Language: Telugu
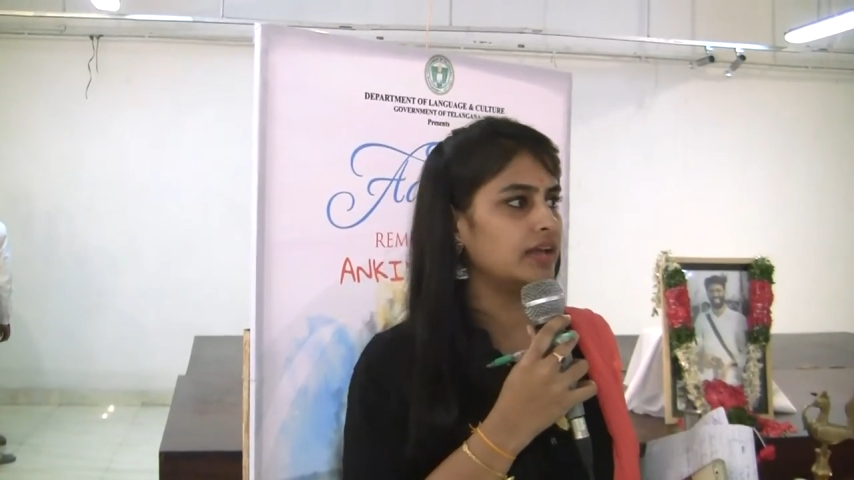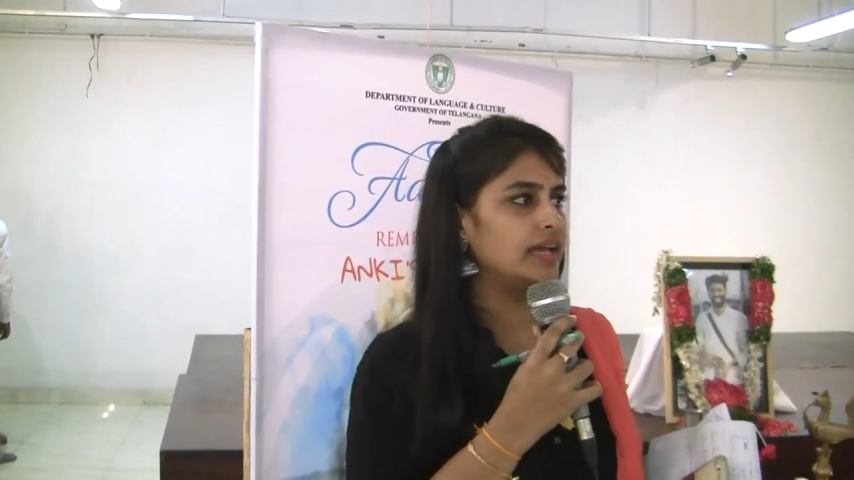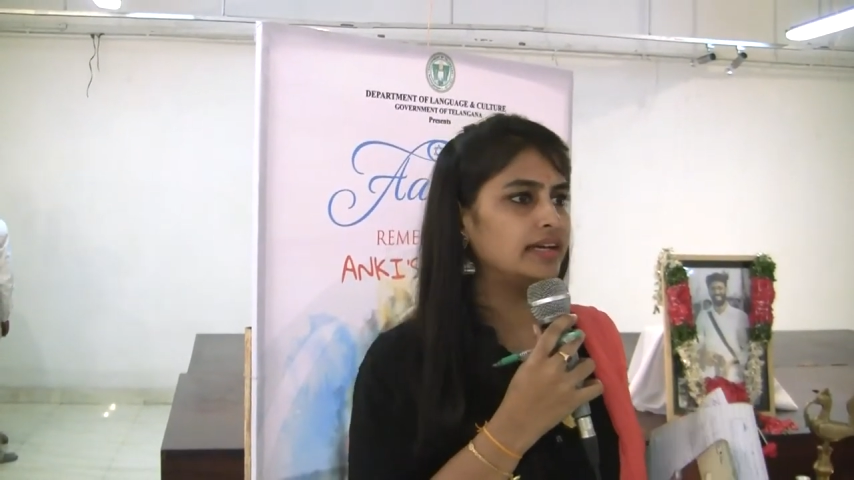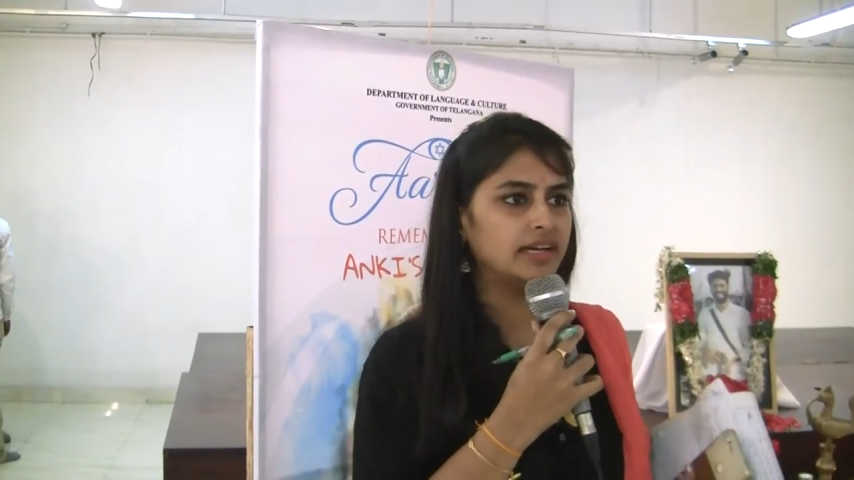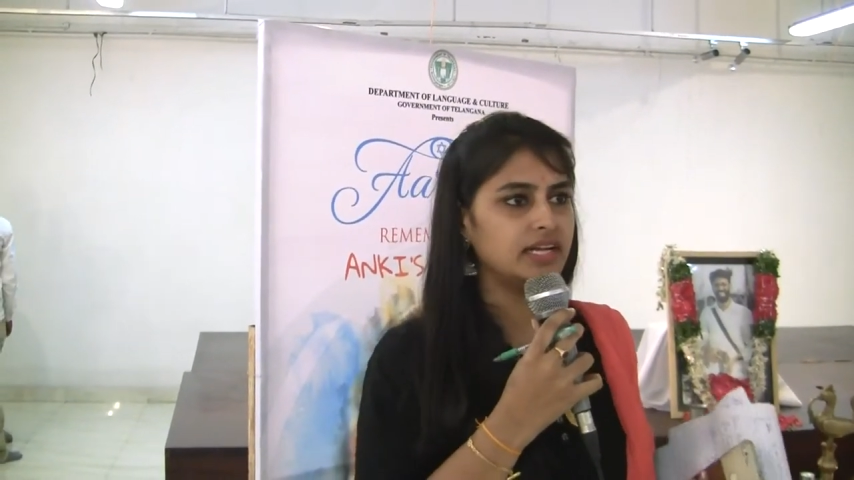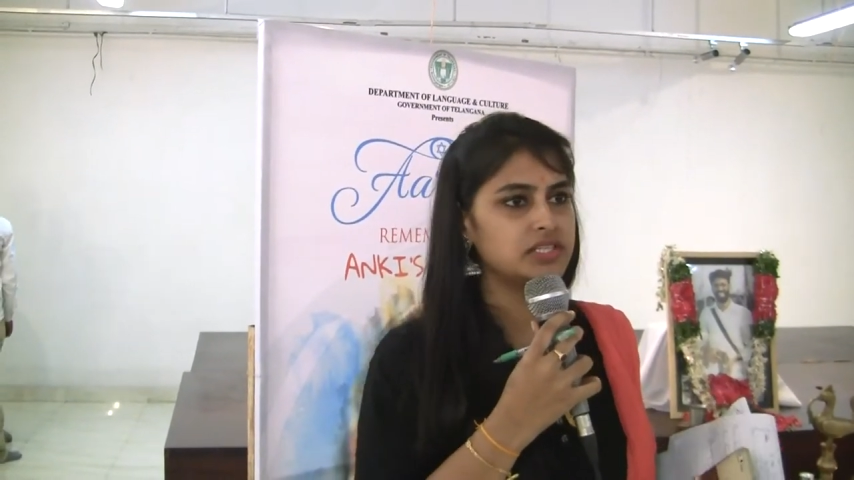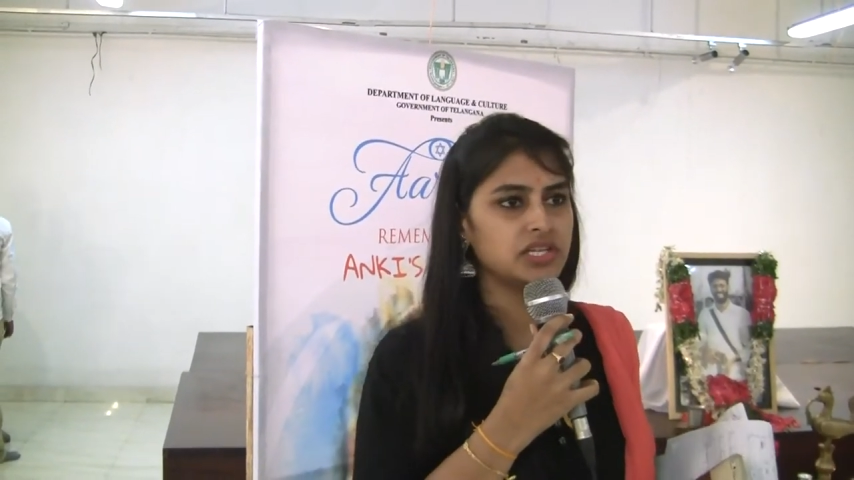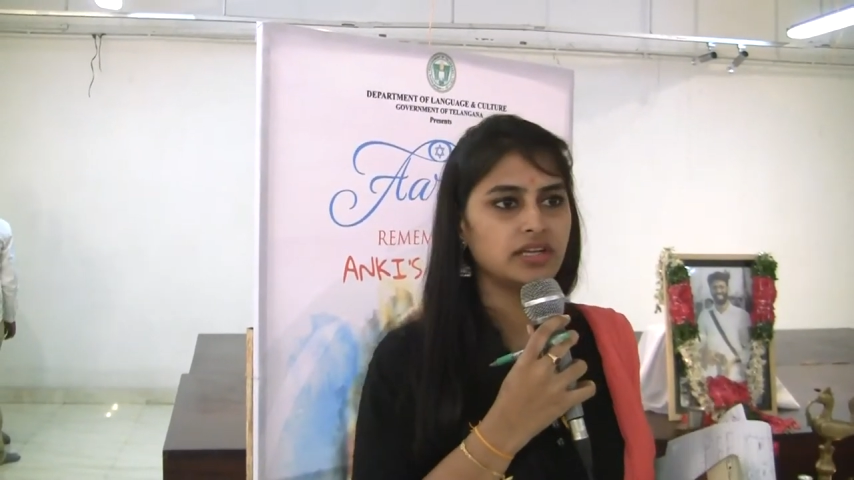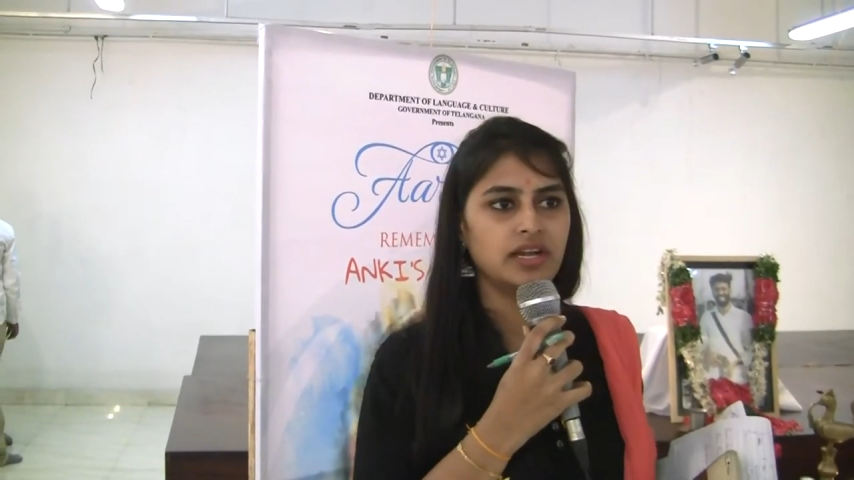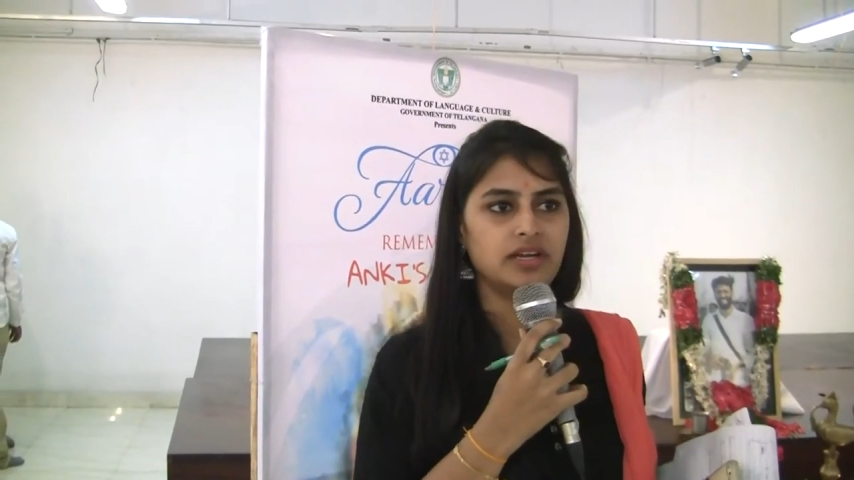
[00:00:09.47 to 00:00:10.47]

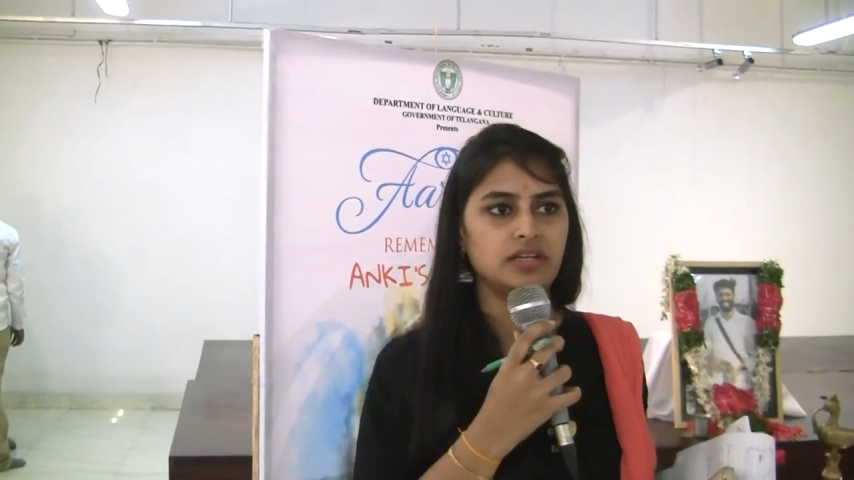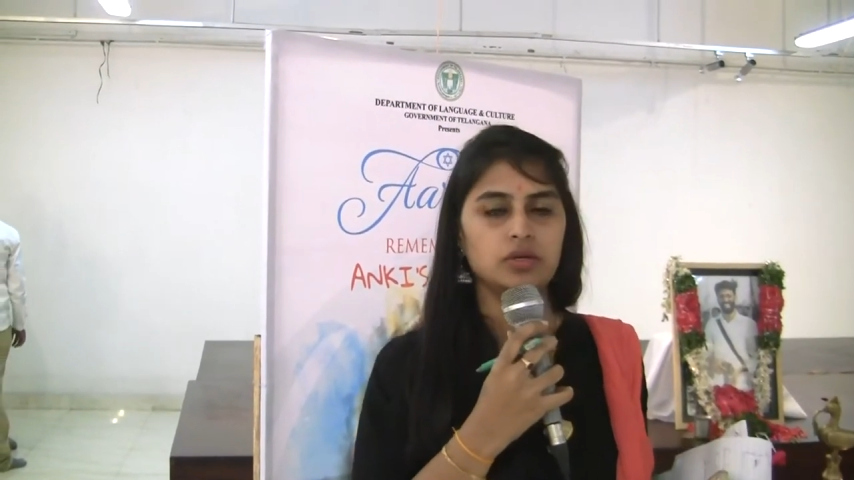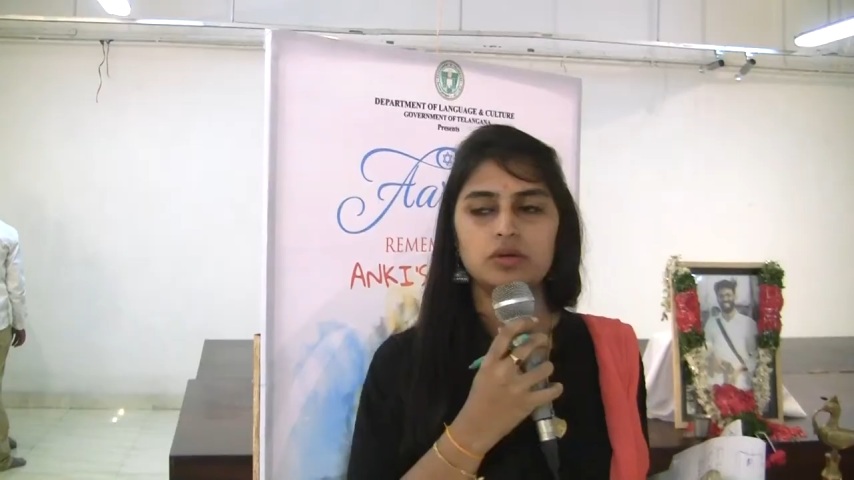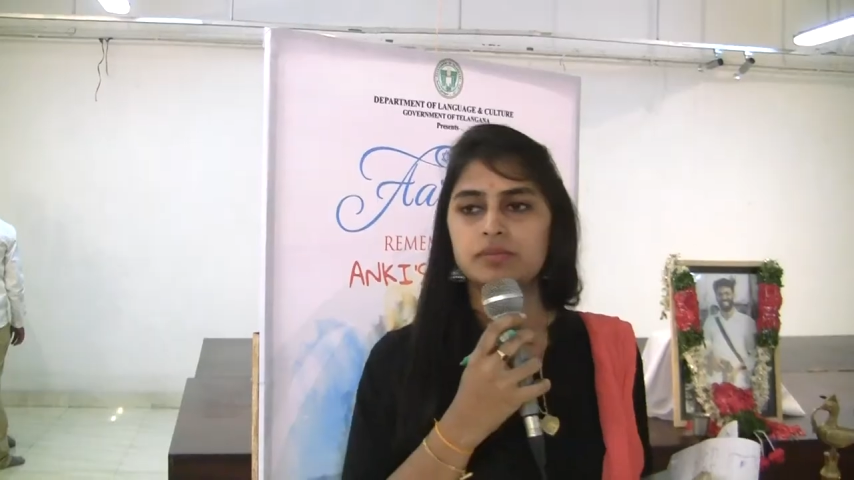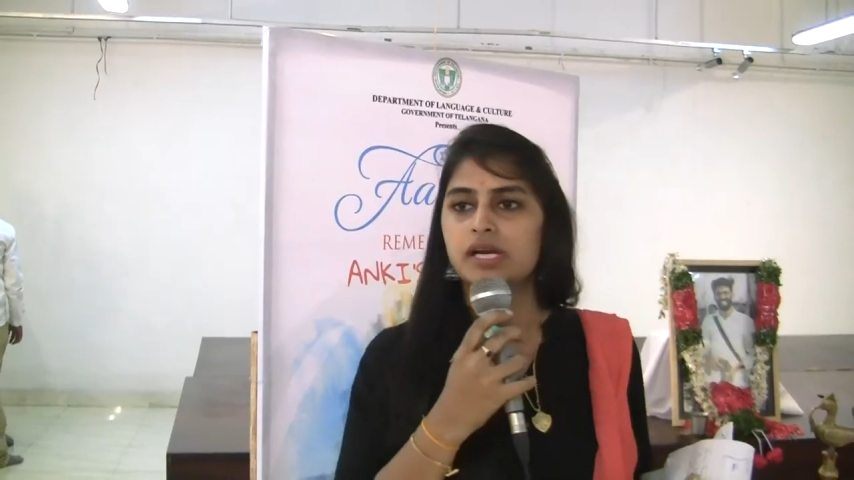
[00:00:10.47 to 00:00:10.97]
ఎంకరేజింగ్ అండ్ యూనో